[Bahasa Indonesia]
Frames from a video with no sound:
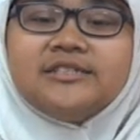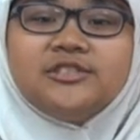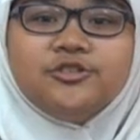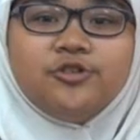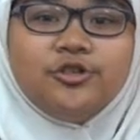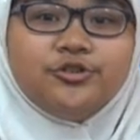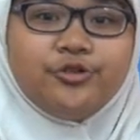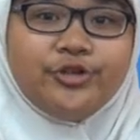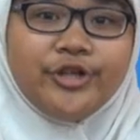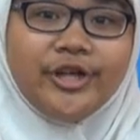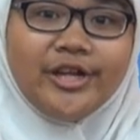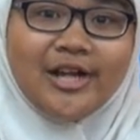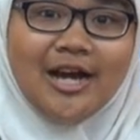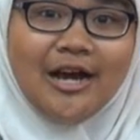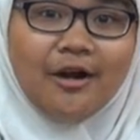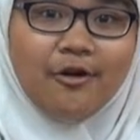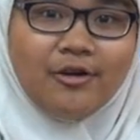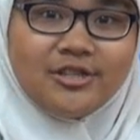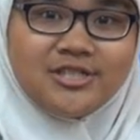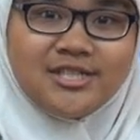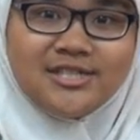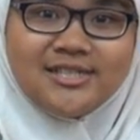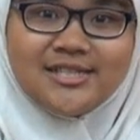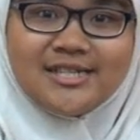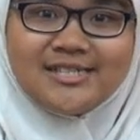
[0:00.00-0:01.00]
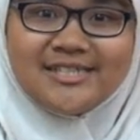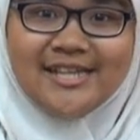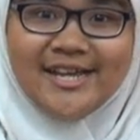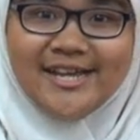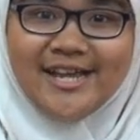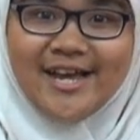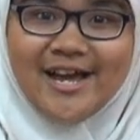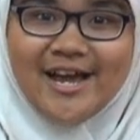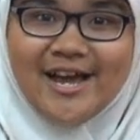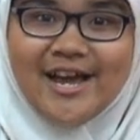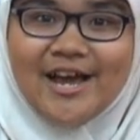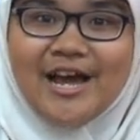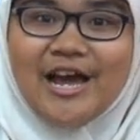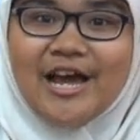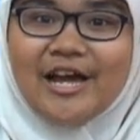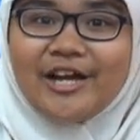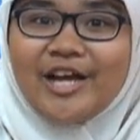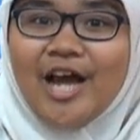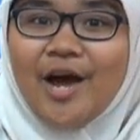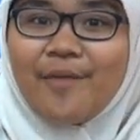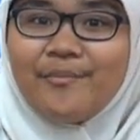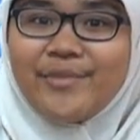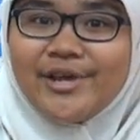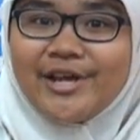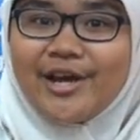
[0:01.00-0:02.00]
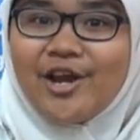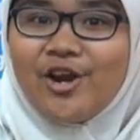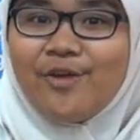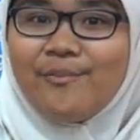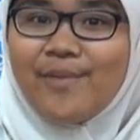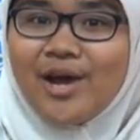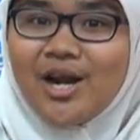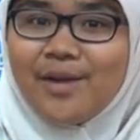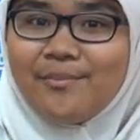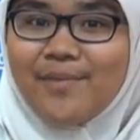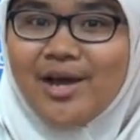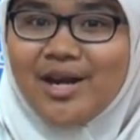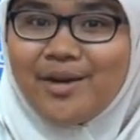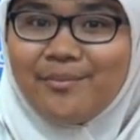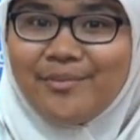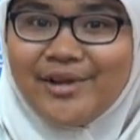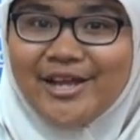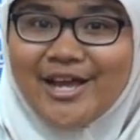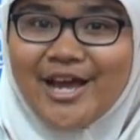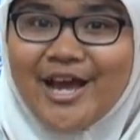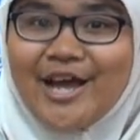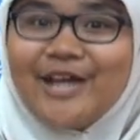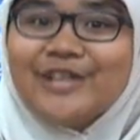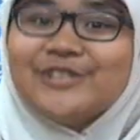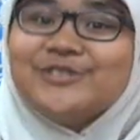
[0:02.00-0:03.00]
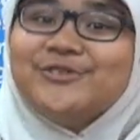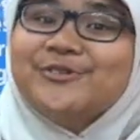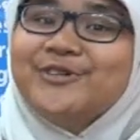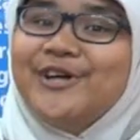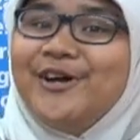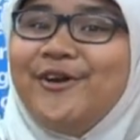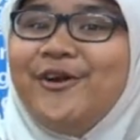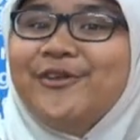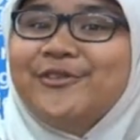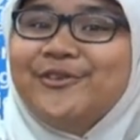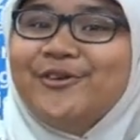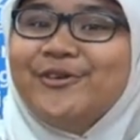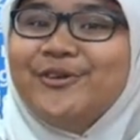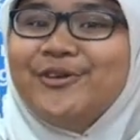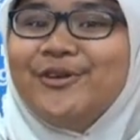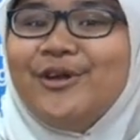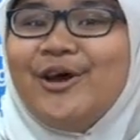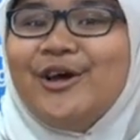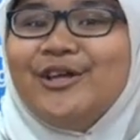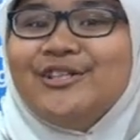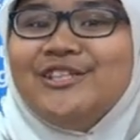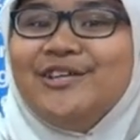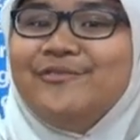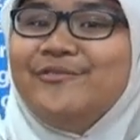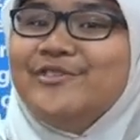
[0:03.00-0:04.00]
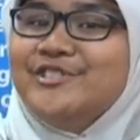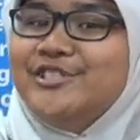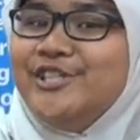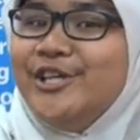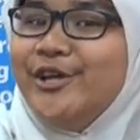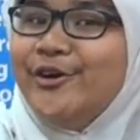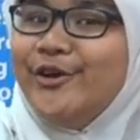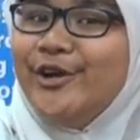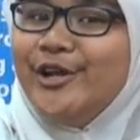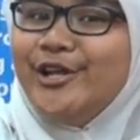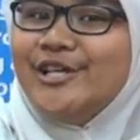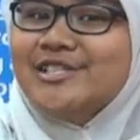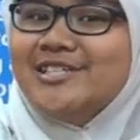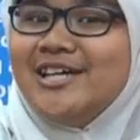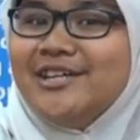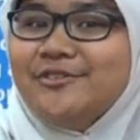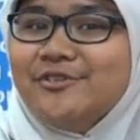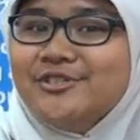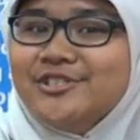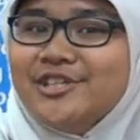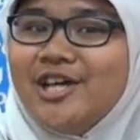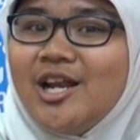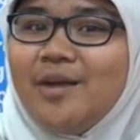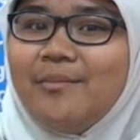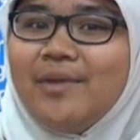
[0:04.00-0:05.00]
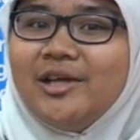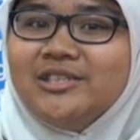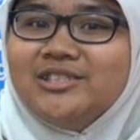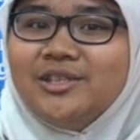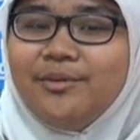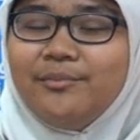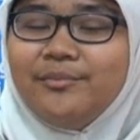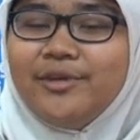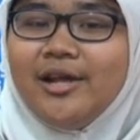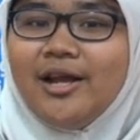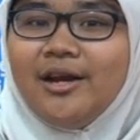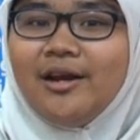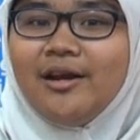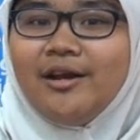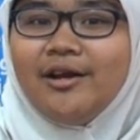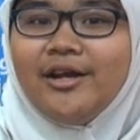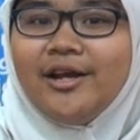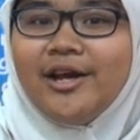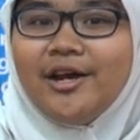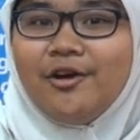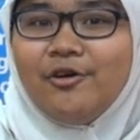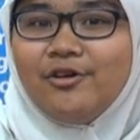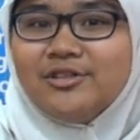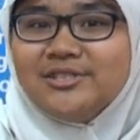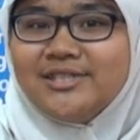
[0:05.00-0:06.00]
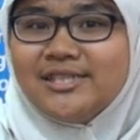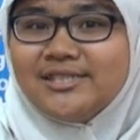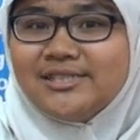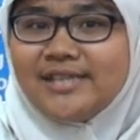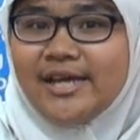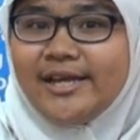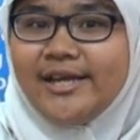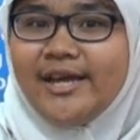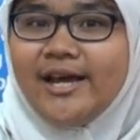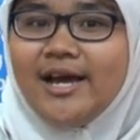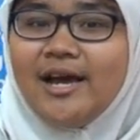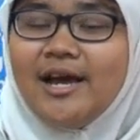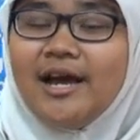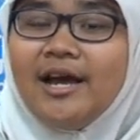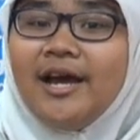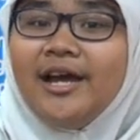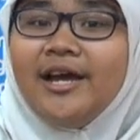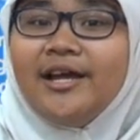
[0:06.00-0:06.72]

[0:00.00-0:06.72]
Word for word: Contohnya dengan host sister saya. Kami kalau malam-malam nih ya suka nonton TV series atau segala macam dan dengan host saya,